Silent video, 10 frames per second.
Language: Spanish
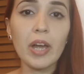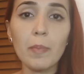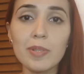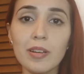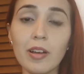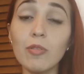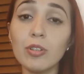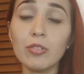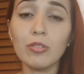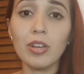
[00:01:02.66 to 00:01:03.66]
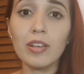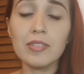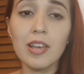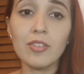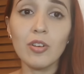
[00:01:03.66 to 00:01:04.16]
A pesar que cuando estoy
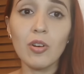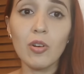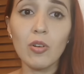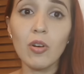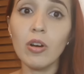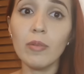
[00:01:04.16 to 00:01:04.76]
haciendo